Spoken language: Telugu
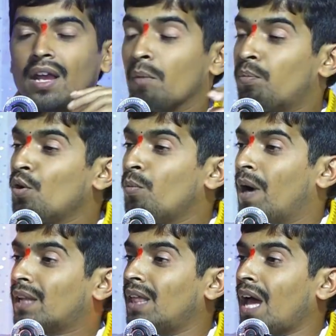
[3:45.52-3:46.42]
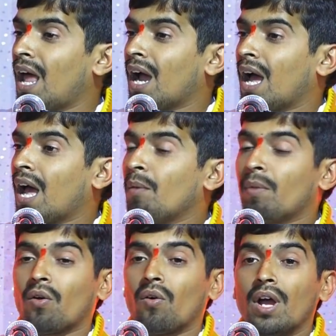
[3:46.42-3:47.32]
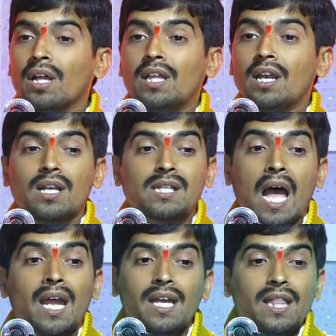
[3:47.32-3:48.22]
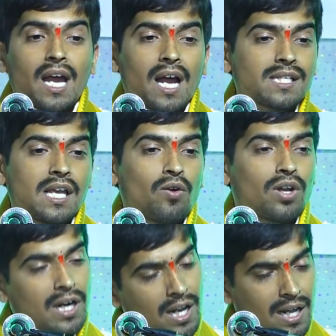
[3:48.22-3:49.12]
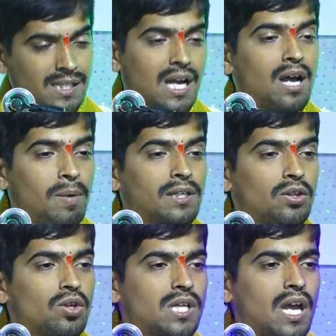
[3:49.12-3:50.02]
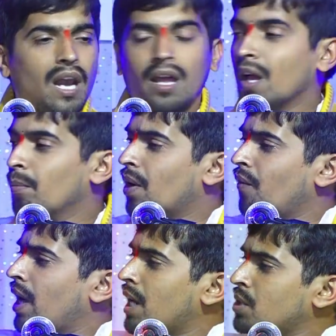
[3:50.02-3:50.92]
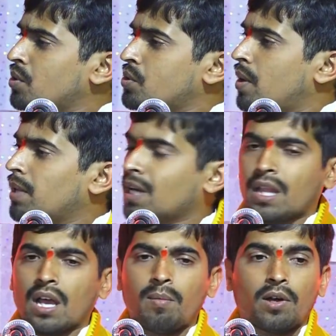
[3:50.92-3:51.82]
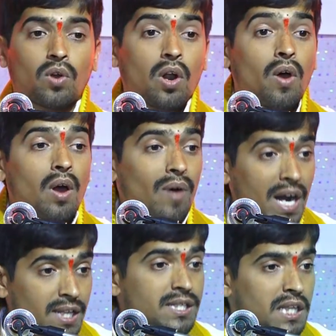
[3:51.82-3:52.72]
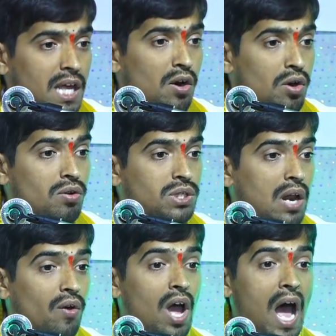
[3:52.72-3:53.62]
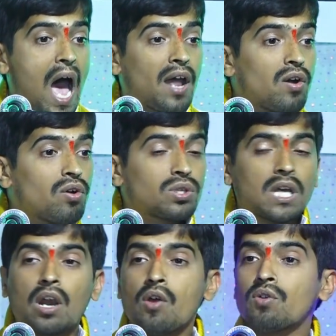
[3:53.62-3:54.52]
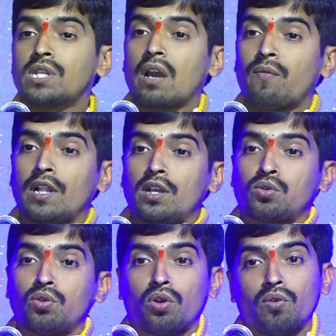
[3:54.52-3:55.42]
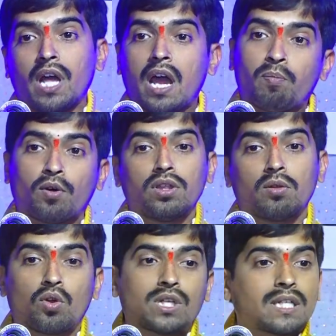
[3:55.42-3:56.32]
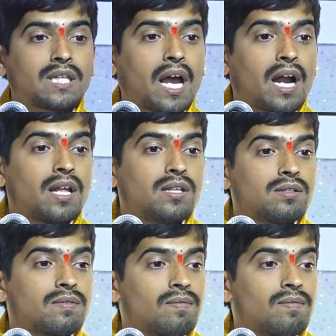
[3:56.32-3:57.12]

ఎప్పుడు భక్తి అలాగా మనం దీన్ని సాంకేతికంగా చేయకూడదండి నిజంగా భక్తితో చేయాలి మనం వెంకటేశ్వర స్వామి దగ్గర దగ్గర పెట్టుకున్నాం వాడు ఇచ్చేదే రెండు నిమిషాలు ఆ రెండు నిమిషాల్లో నువ్వు సెల్ఫీలు తీసుకుంటూ ఉంటే అయిపోతుంది తోసేస్తాడు అక్కడి నుంచి